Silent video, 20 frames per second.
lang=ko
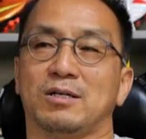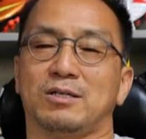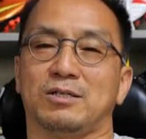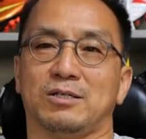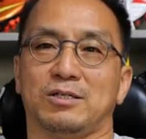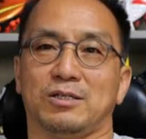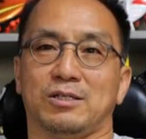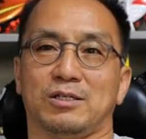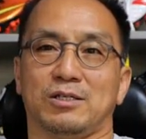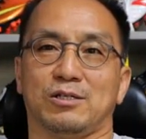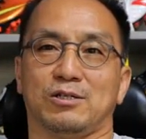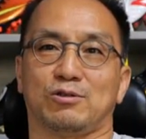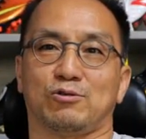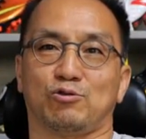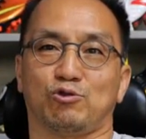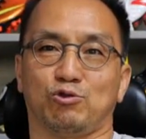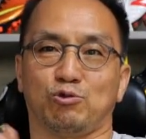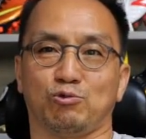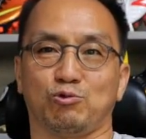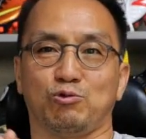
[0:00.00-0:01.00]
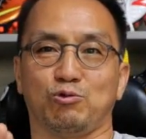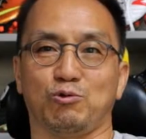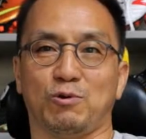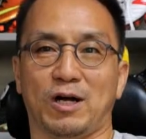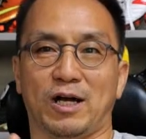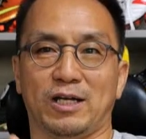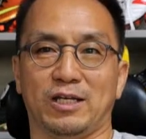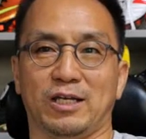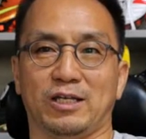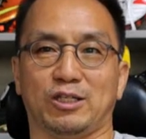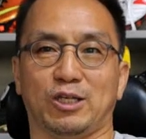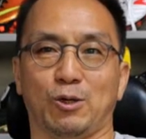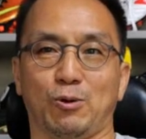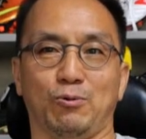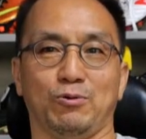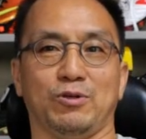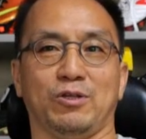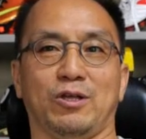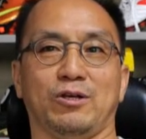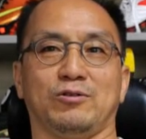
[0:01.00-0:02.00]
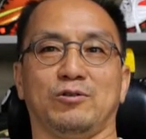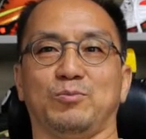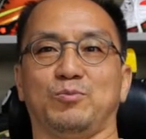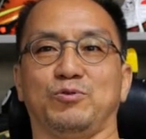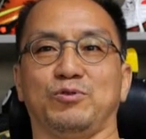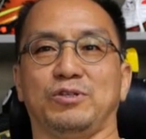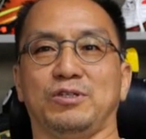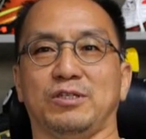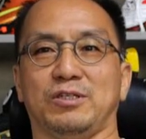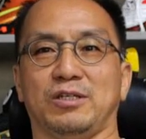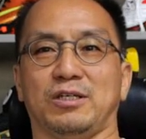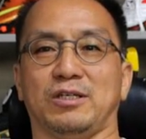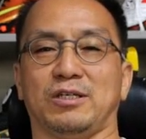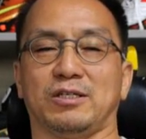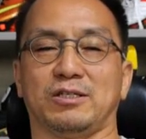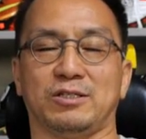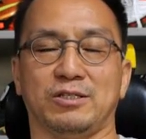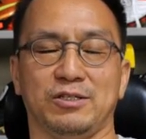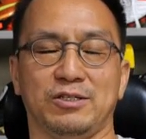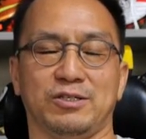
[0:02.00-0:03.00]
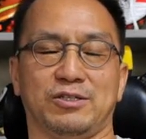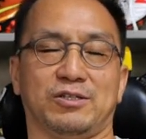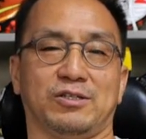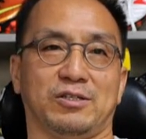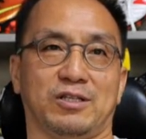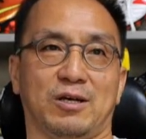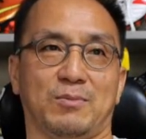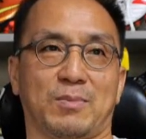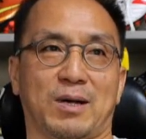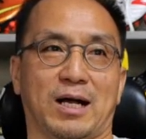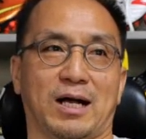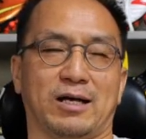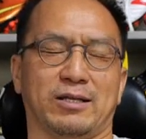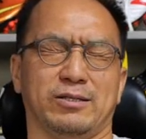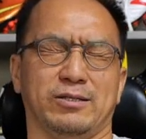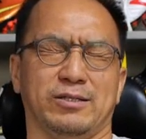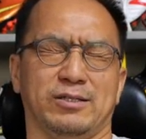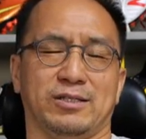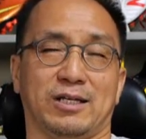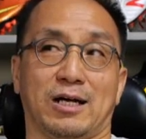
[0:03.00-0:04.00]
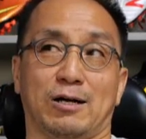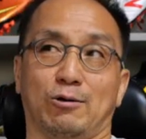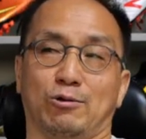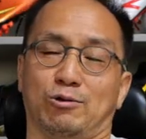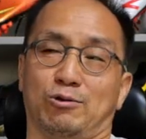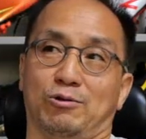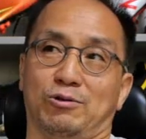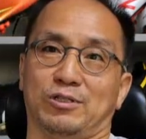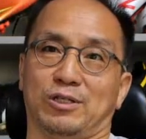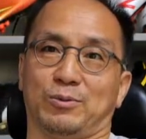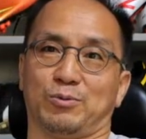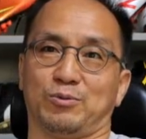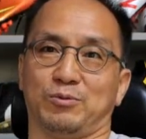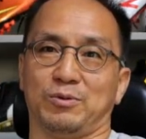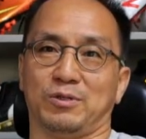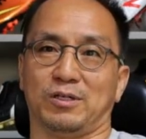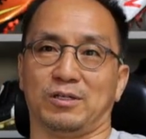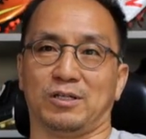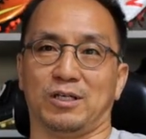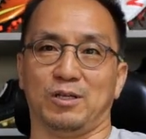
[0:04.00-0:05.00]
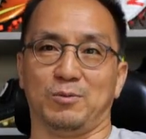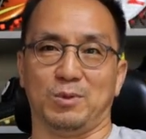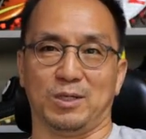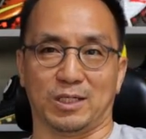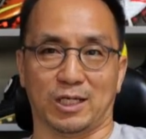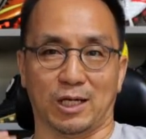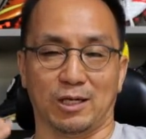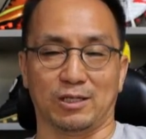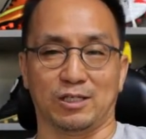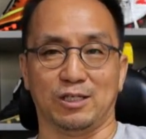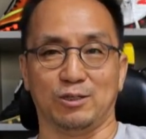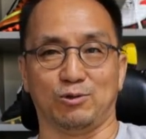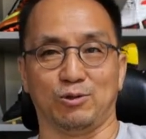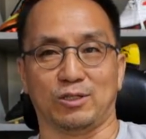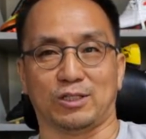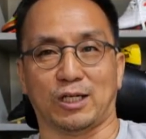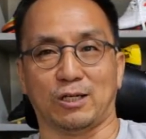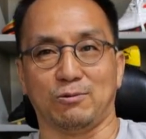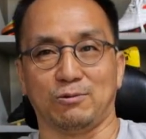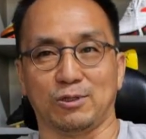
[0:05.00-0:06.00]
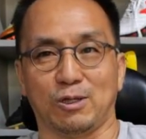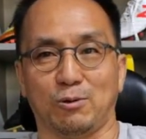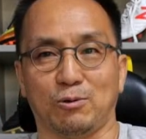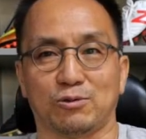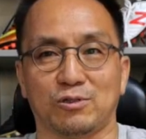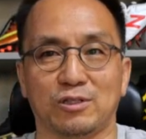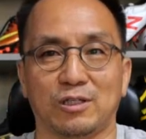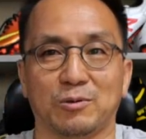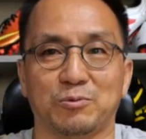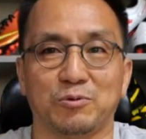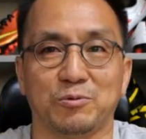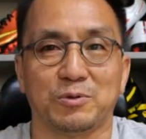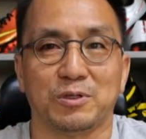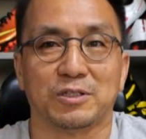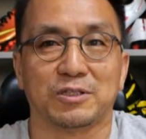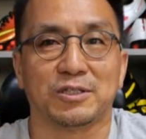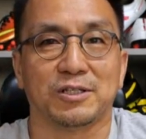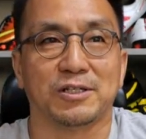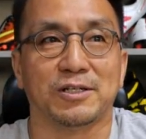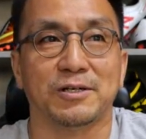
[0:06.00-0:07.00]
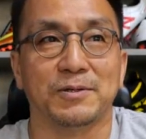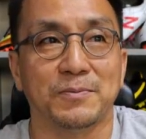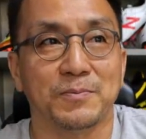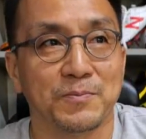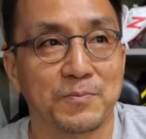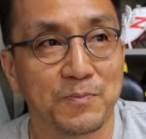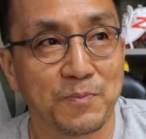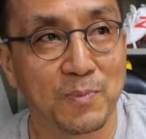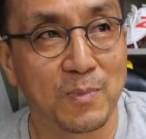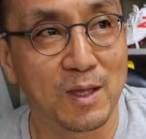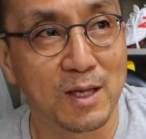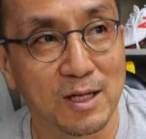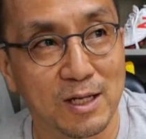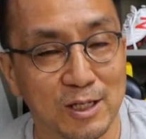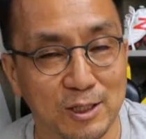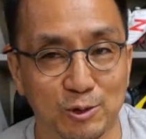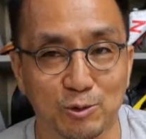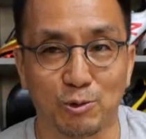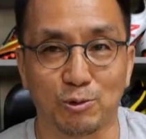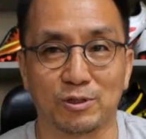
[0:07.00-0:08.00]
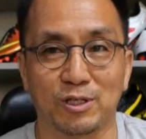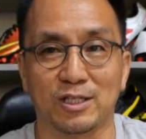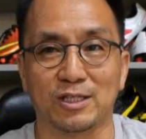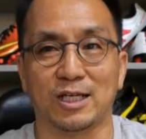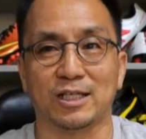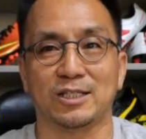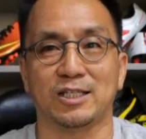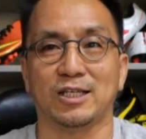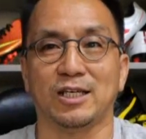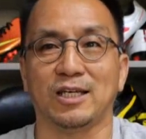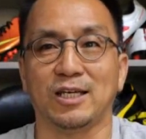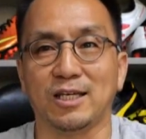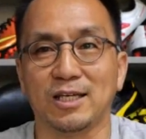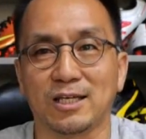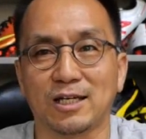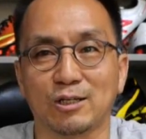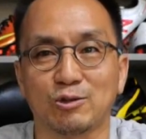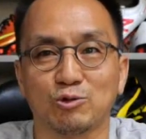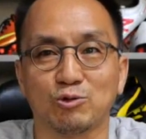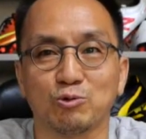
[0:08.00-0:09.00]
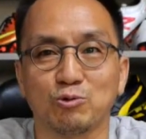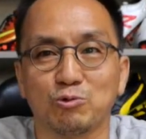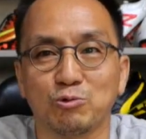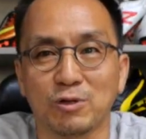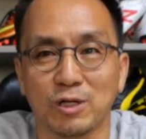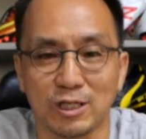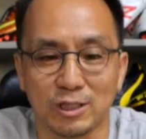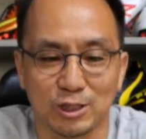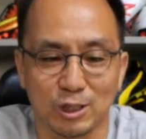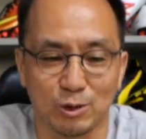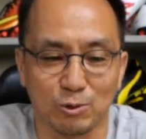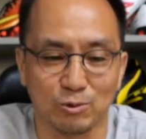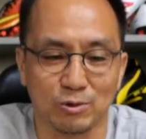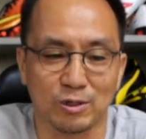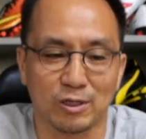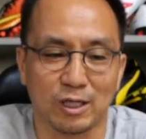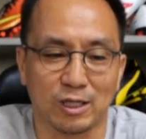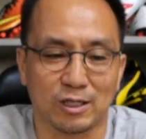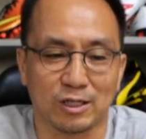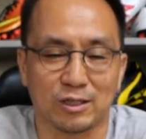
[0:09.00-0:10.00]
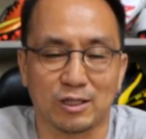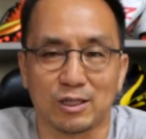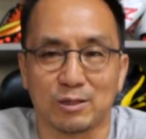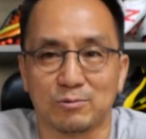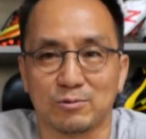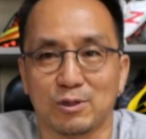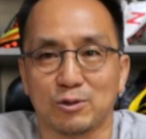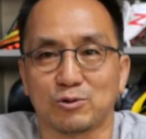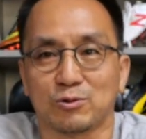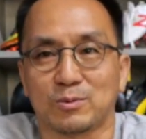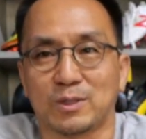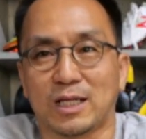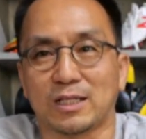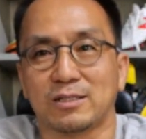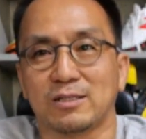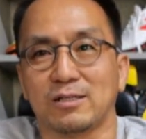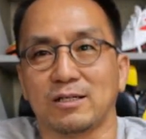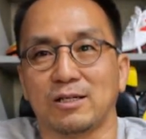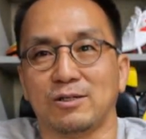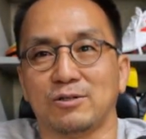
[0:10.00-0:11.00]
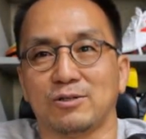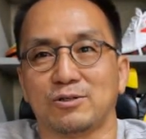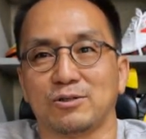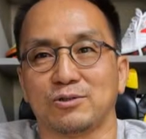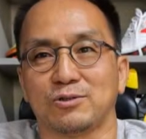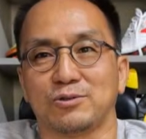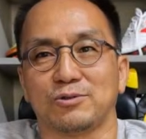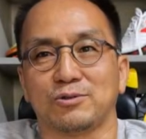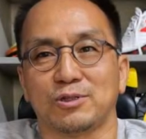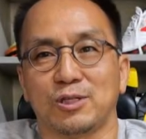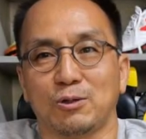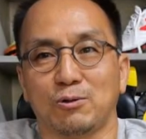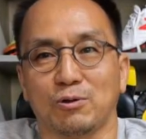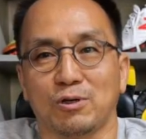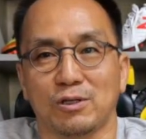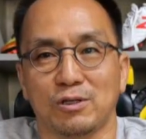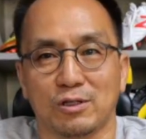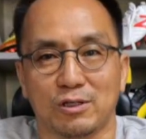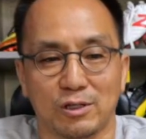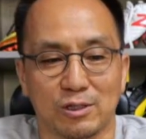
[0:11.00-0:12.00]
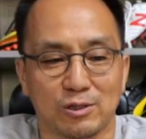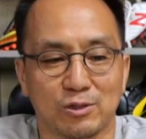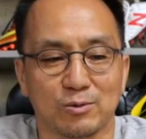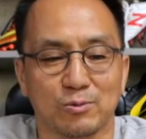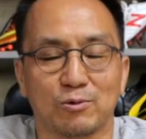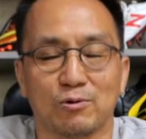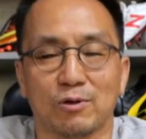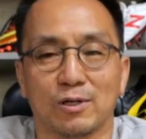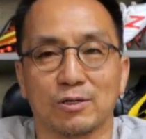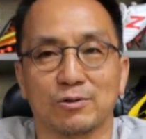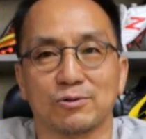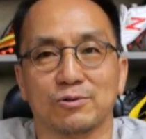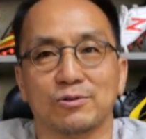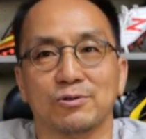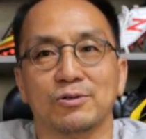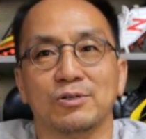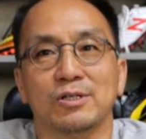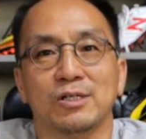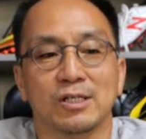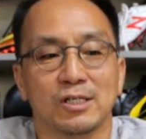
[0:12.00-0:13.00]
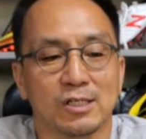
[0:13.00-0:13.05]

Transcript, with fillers: 그 축구화에 채용이 된 것 뿐이지 그 이전에 많은 아웃도어 제품 이런 데 이미 사, 기존에 사용되고 있던 제품이어서 소재 자체가 축구화에 채용이 되어 있기 때문에 좀 낯설게 느껴지고 새롭게 느껴질지 몰라도